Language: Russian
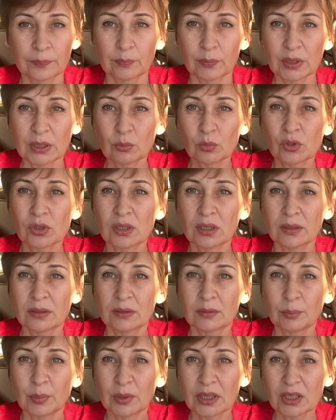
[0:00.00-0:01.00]
Потому что
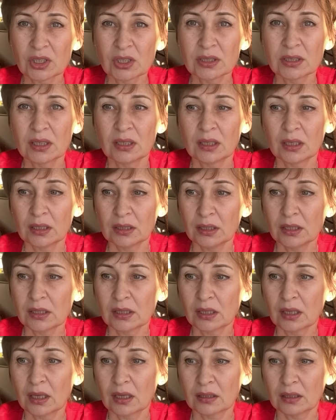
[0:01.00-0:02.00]
положительная энергия,